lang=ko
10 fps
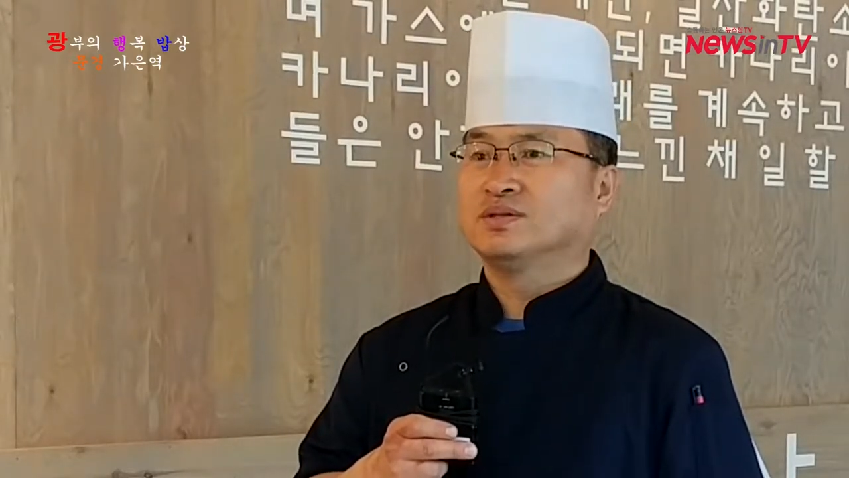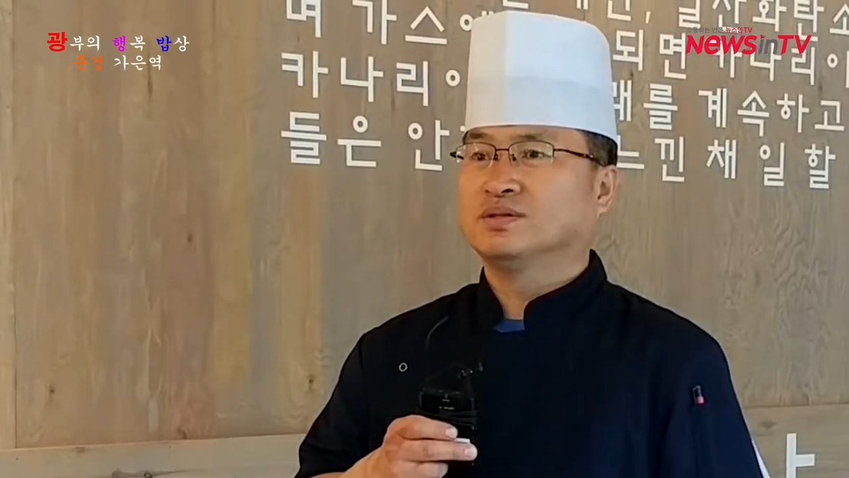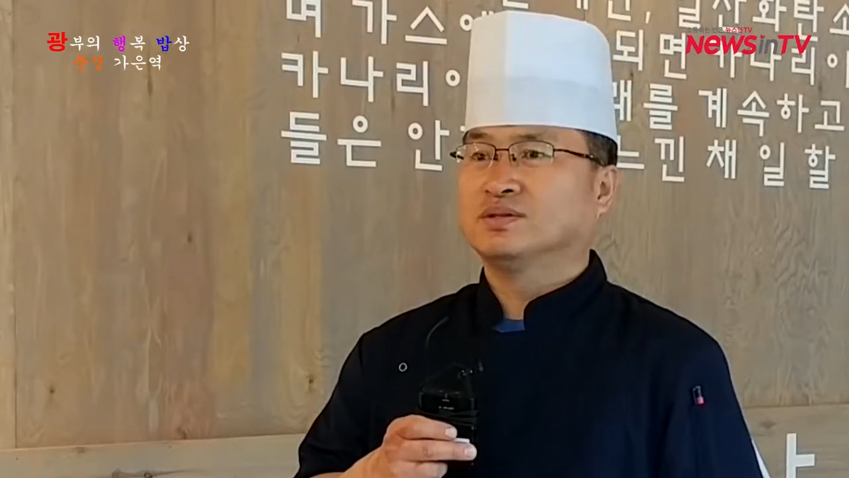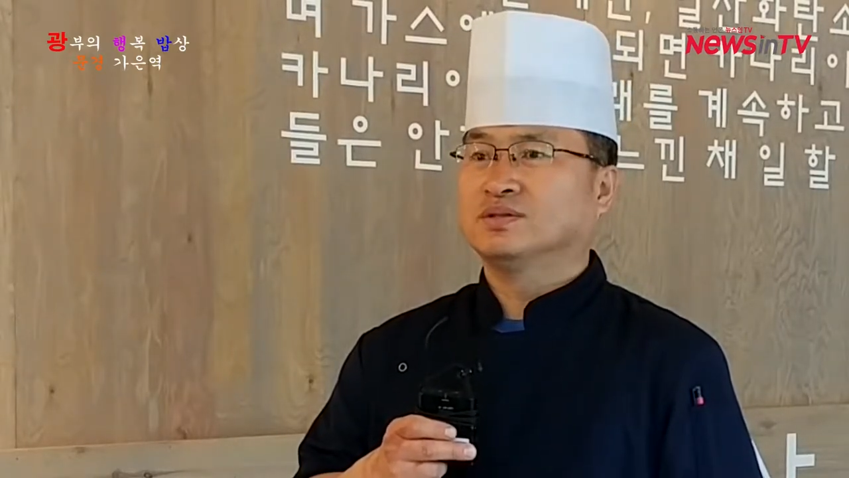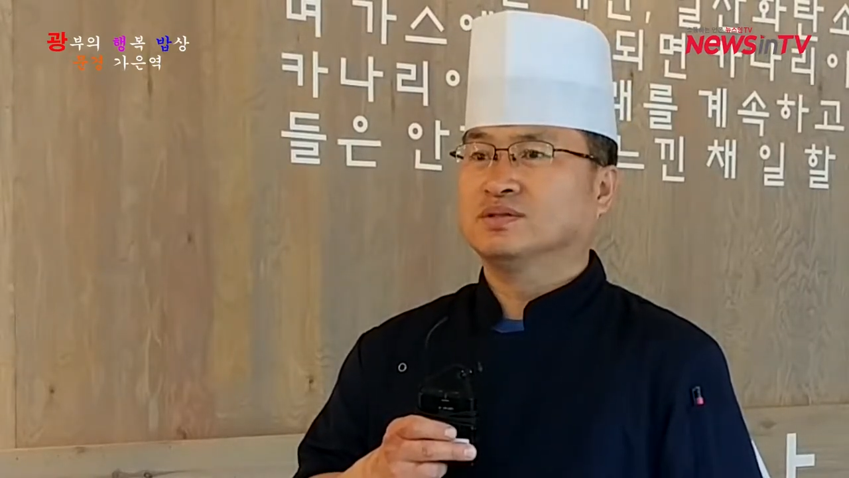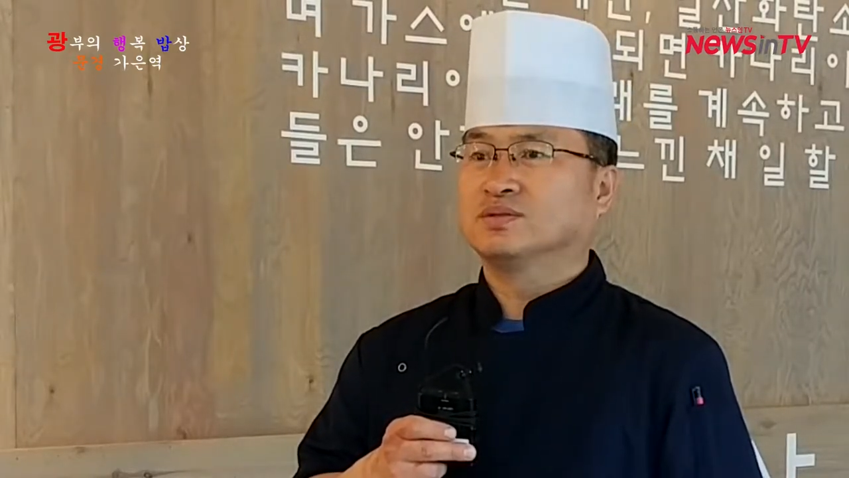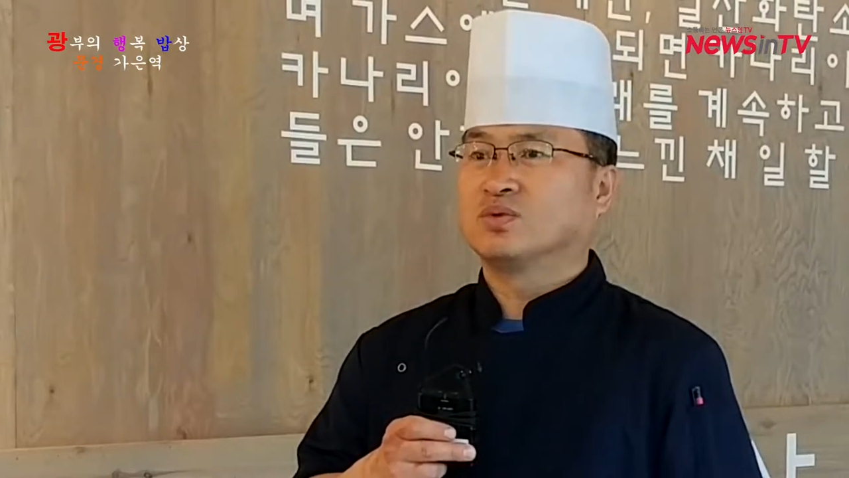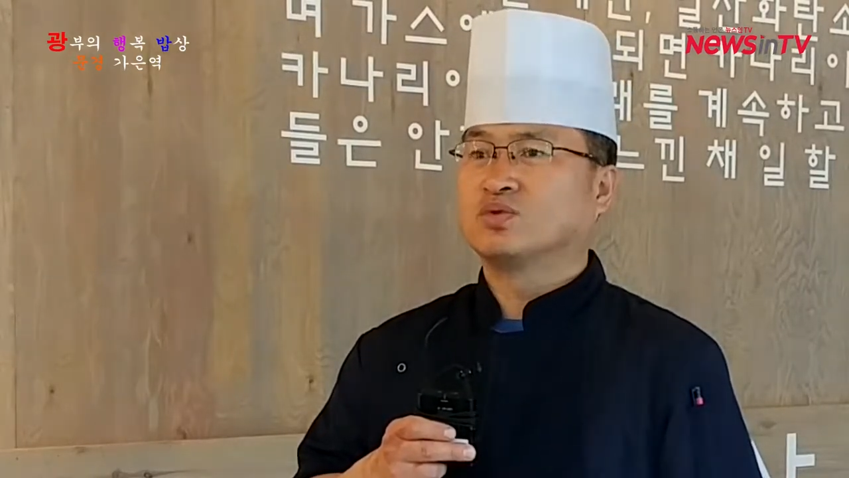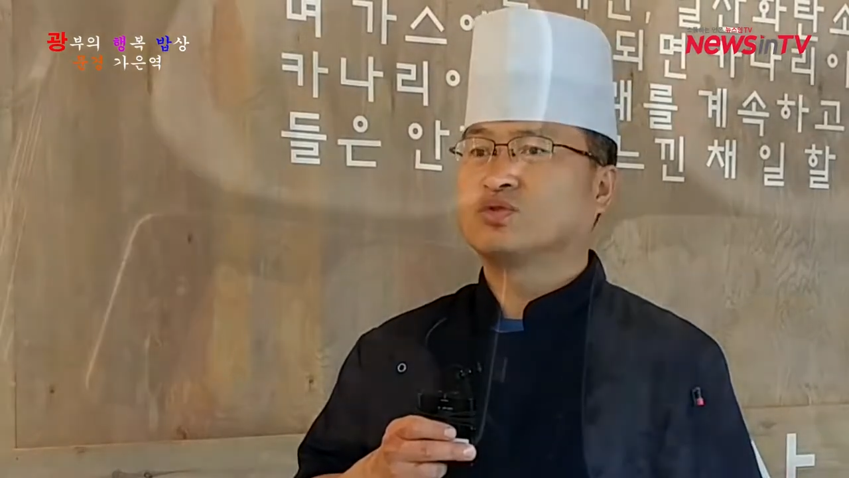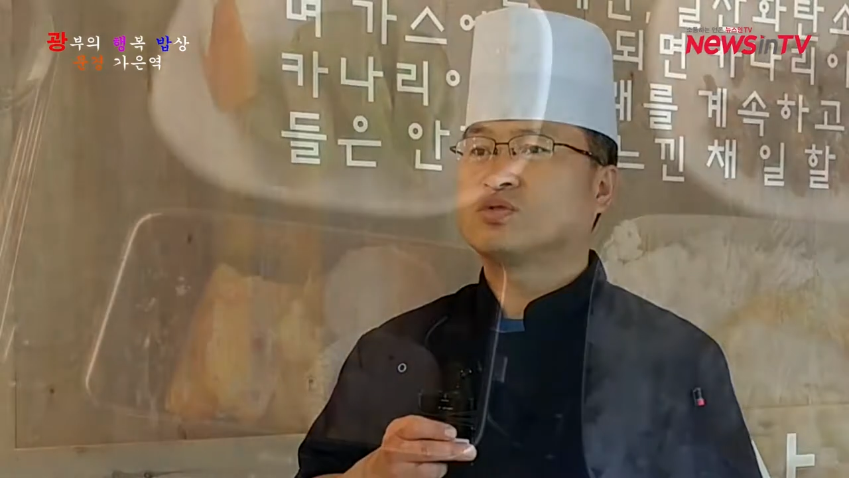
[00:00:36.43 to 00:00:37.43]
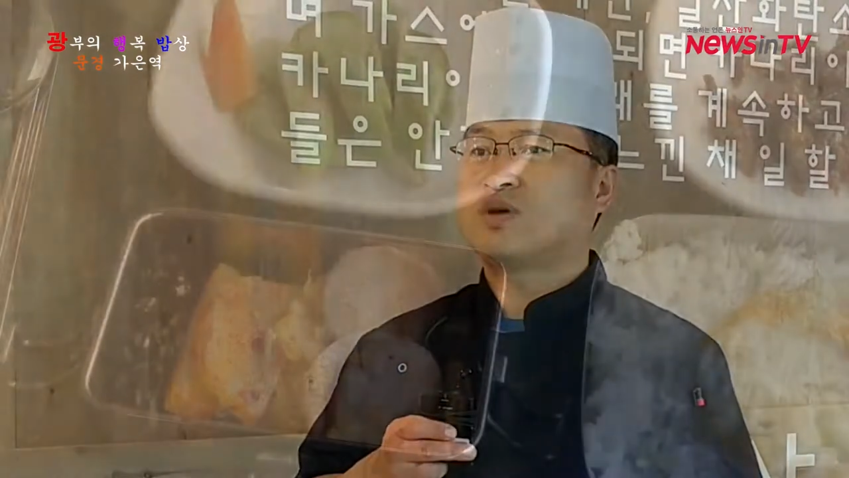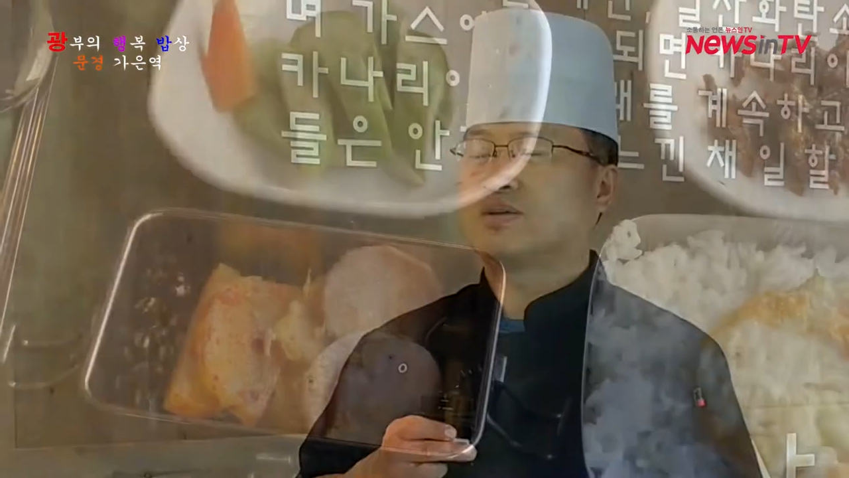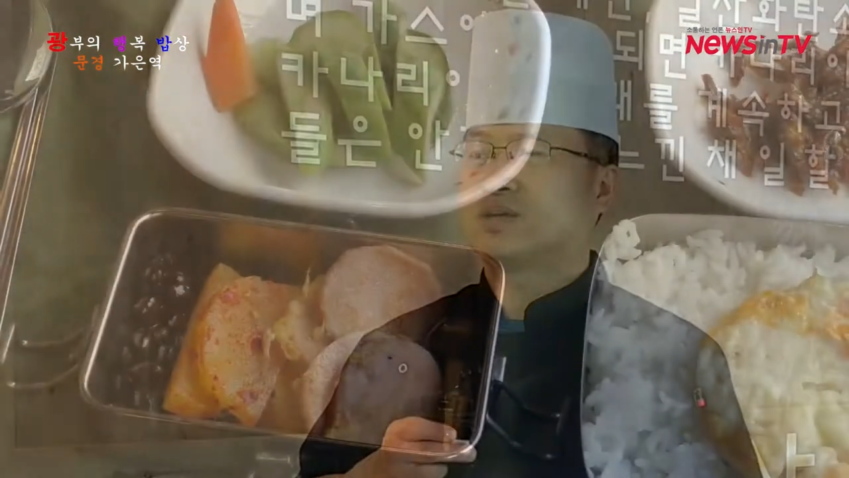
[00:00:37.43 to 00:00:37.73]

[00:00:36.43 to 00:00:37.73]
어, 동료들과